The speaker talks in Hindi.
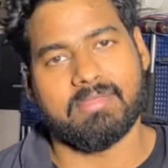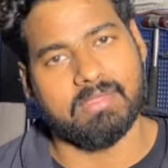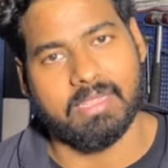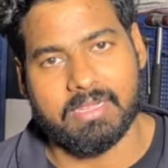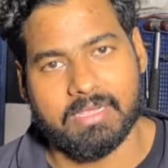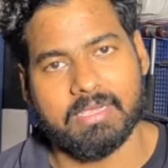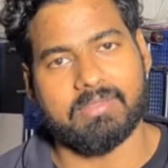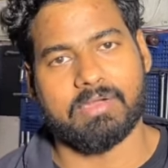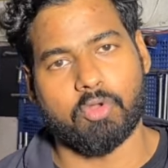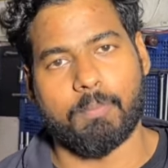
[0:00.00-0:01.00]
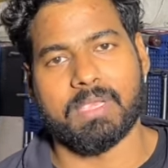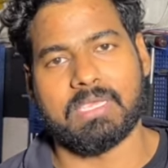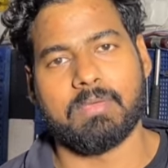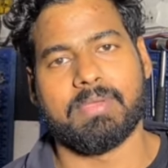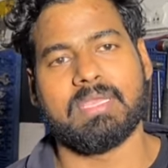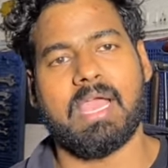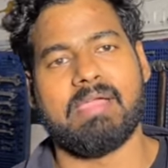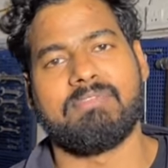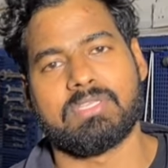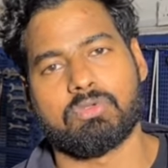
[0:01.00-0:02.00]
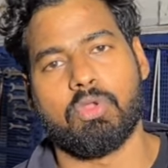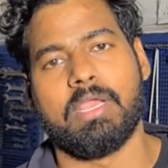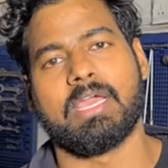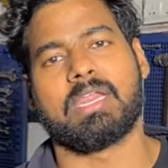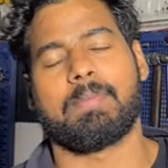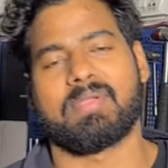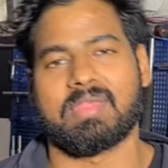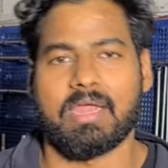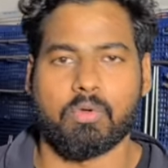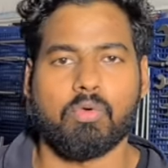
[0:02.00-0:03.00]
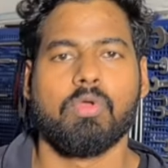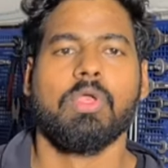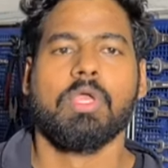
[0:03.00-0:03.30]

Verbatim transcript: इसी तरीके की इसी टॉपिक की भैया एवरेज को लेकर क्या परेशान हो